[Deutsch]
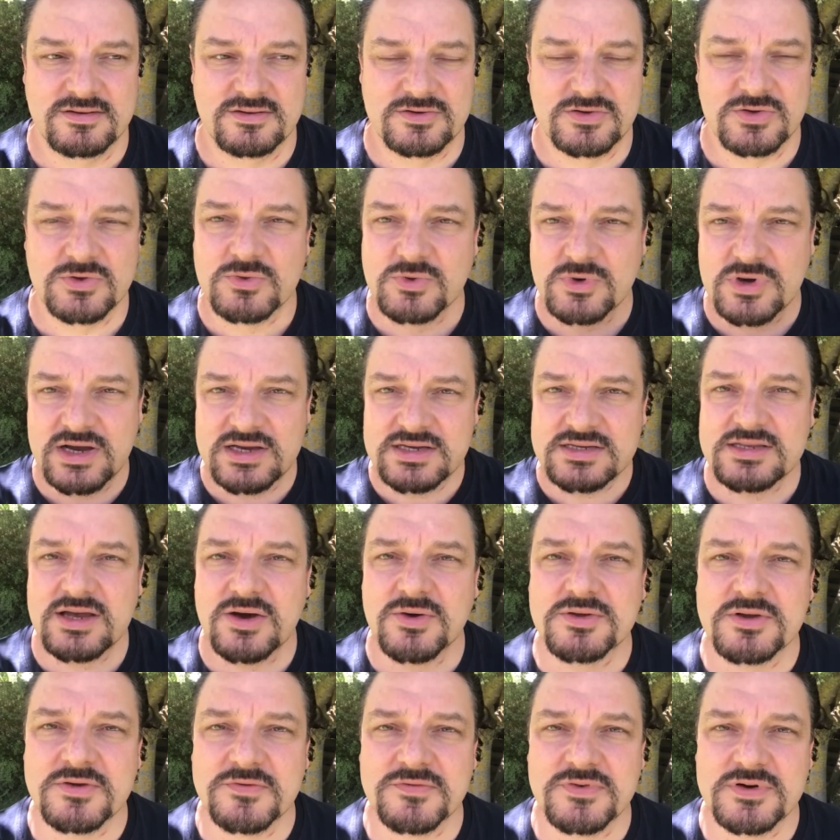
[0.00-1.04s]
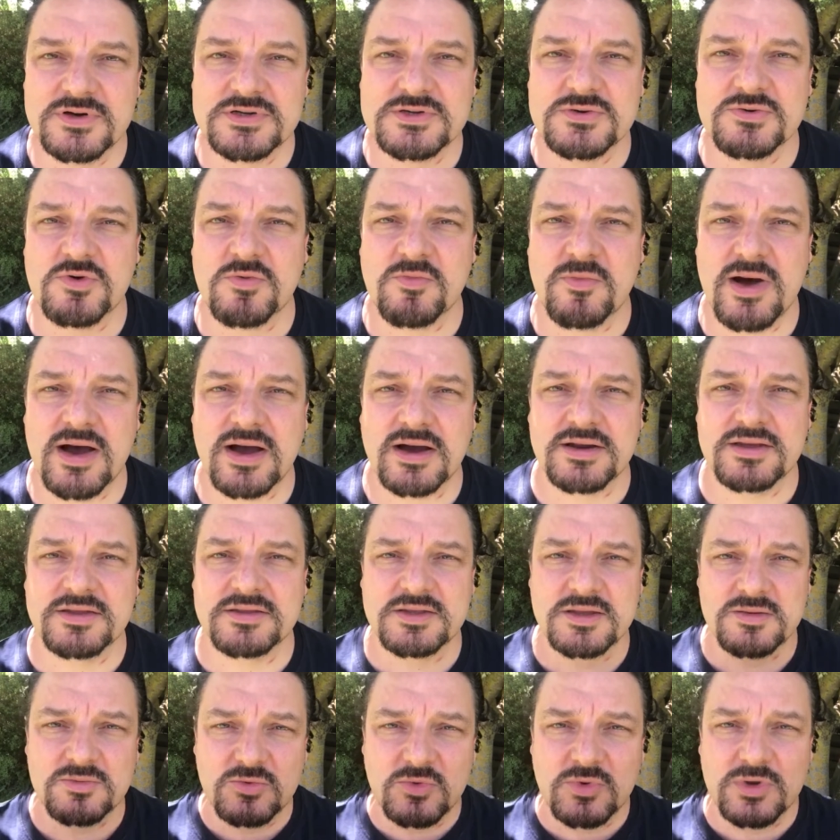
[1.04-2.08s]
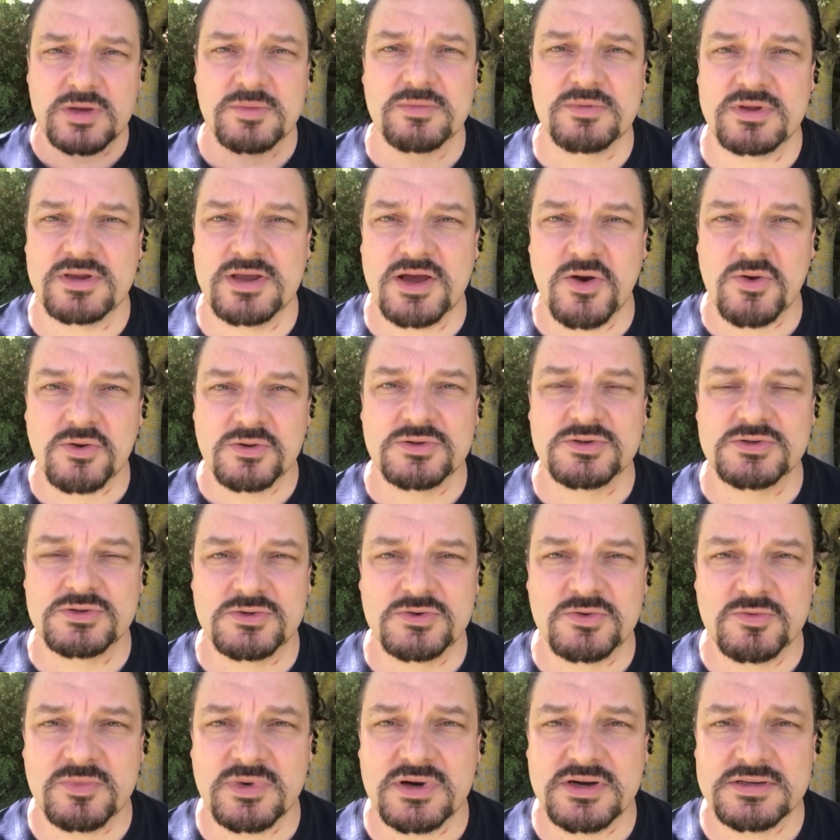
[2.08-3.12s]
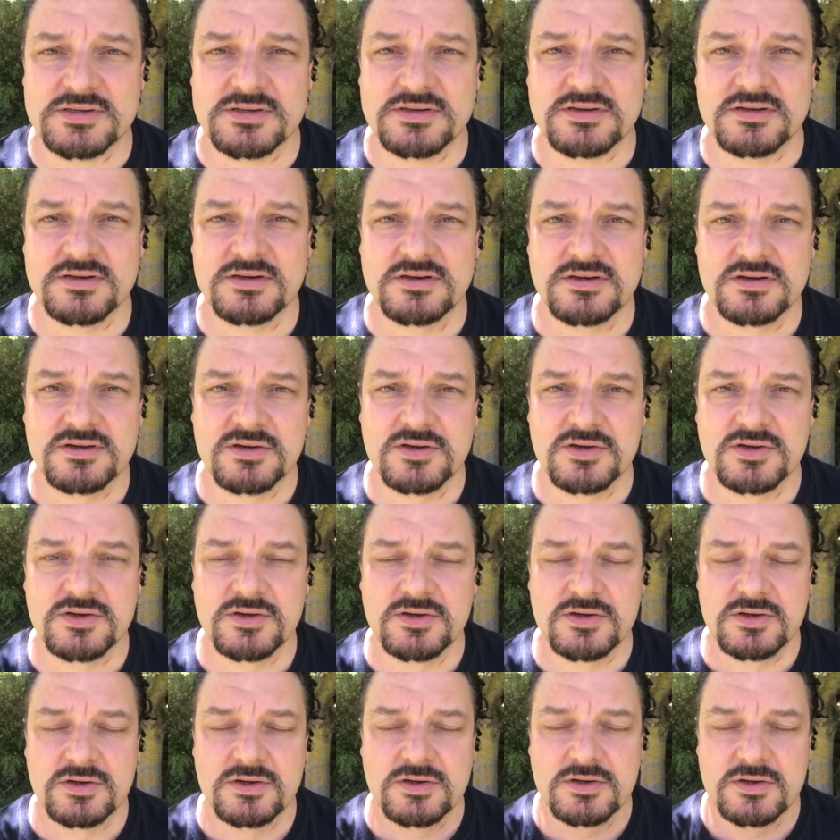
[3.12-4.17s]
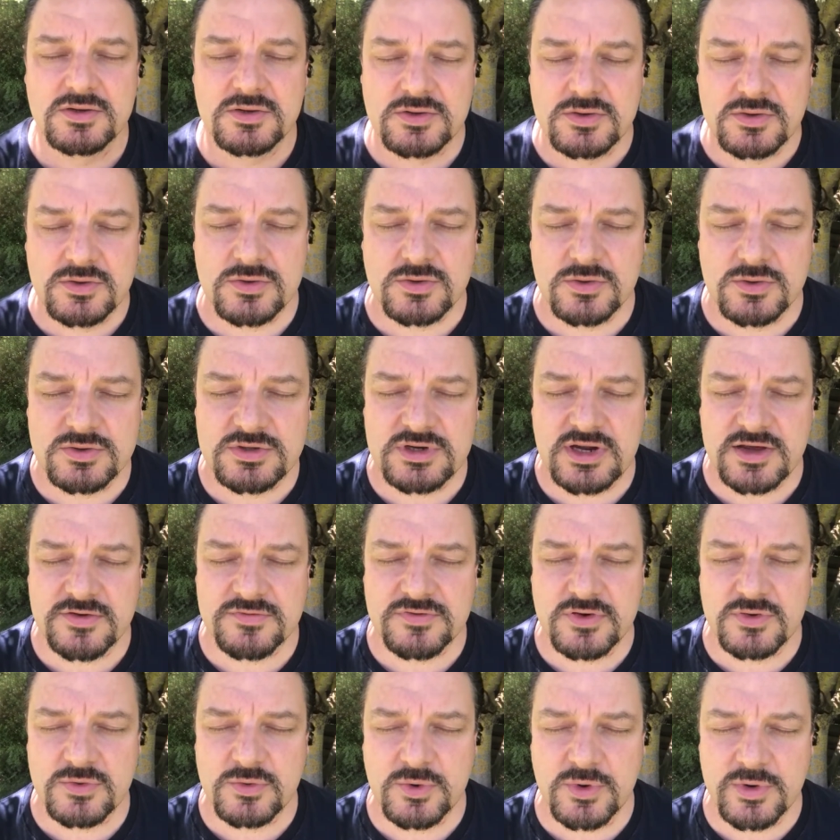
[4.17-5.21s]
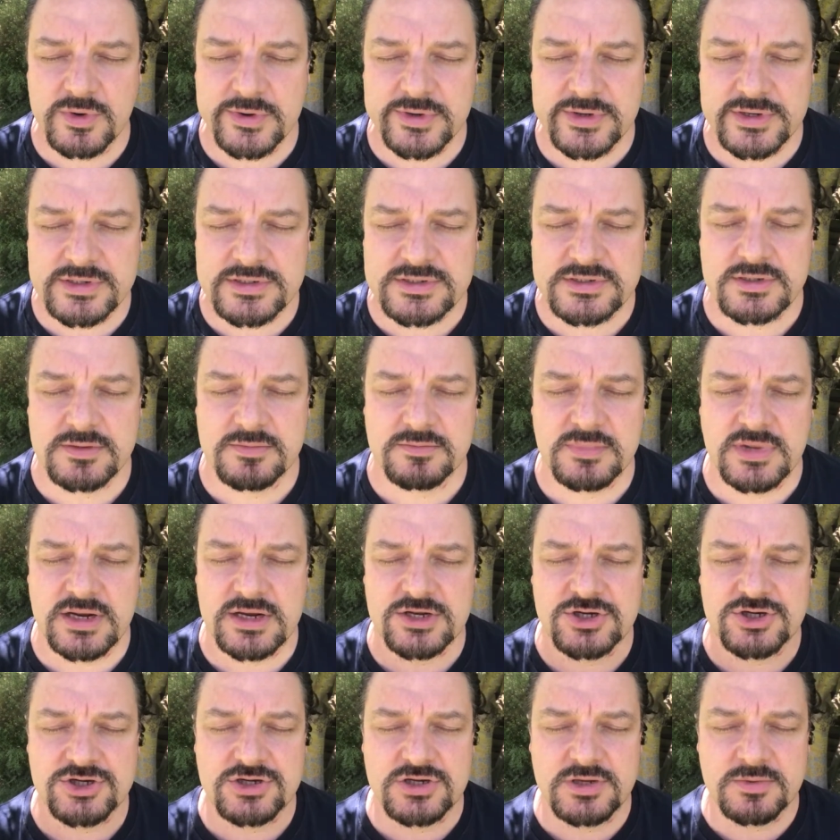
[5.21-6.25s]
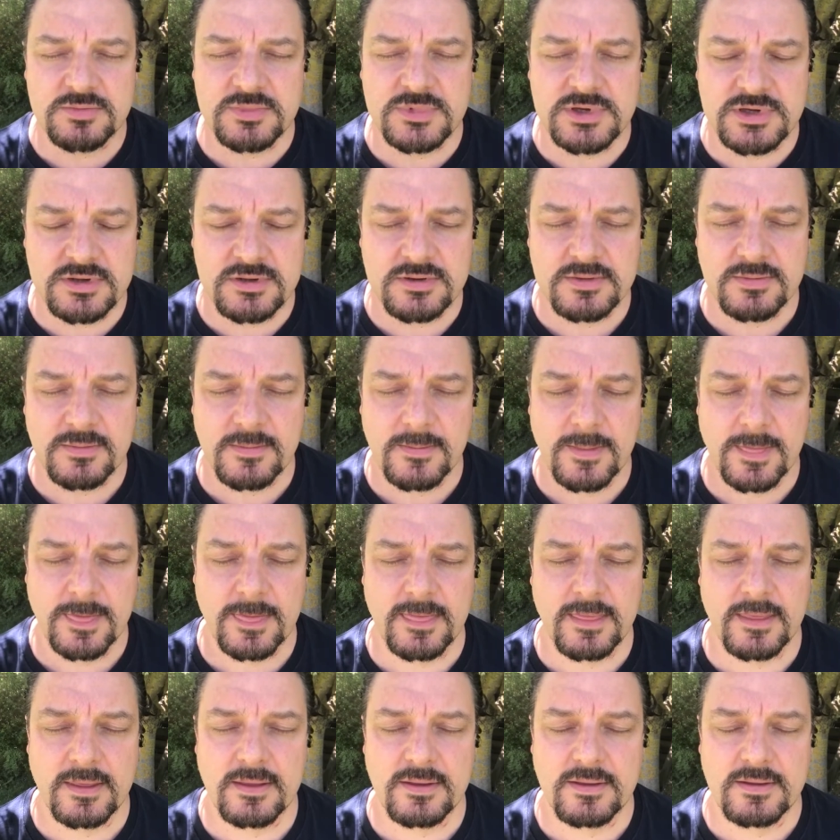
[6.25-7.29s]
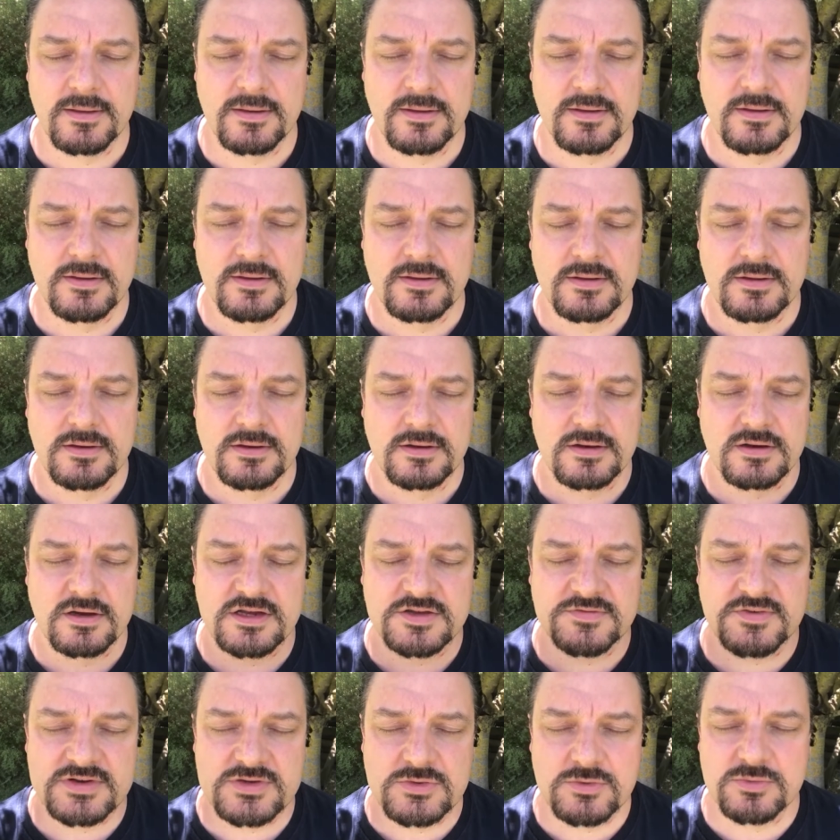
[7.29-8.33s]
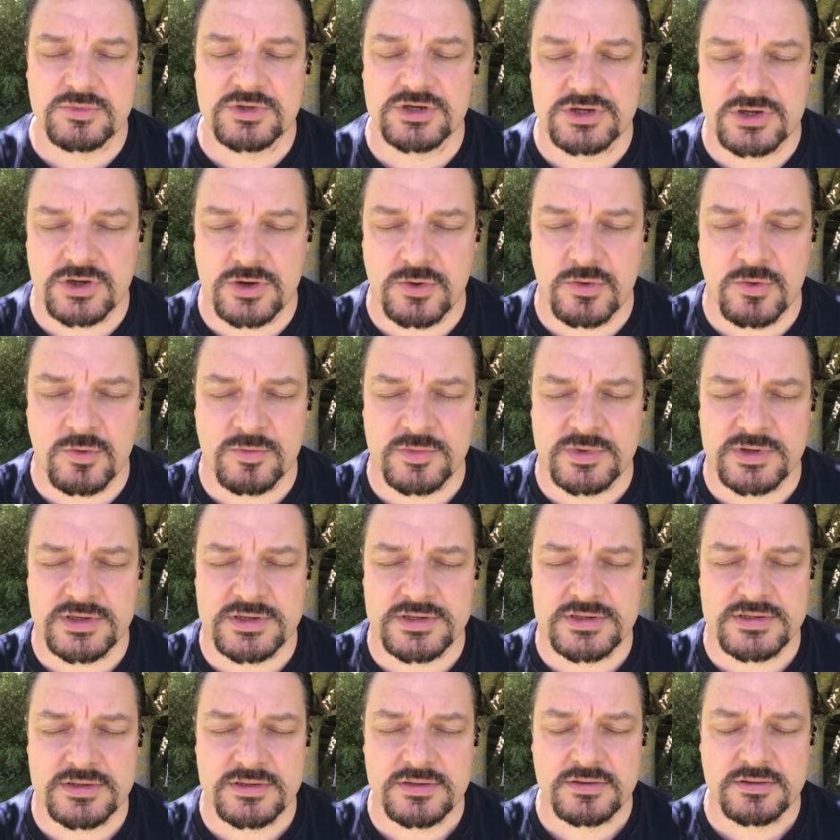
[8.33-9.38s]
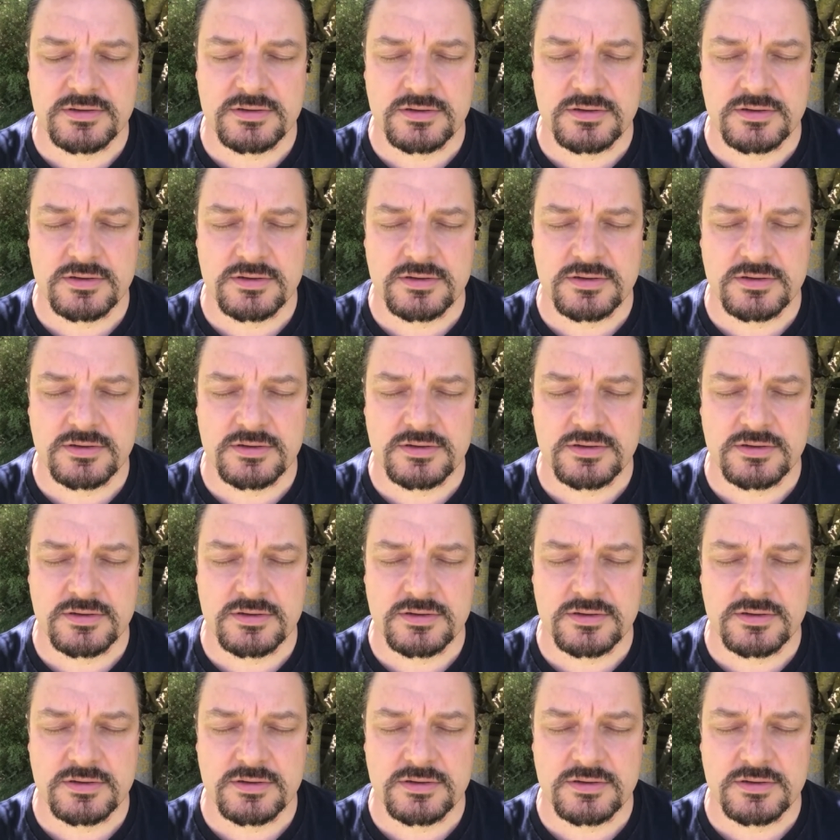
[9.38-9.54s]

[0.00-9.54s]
So, du kannst auch den Versuch machen, indem du eben die Augen zumachst und einfach nur hörst meine Stimme, das, was um dich herum ist.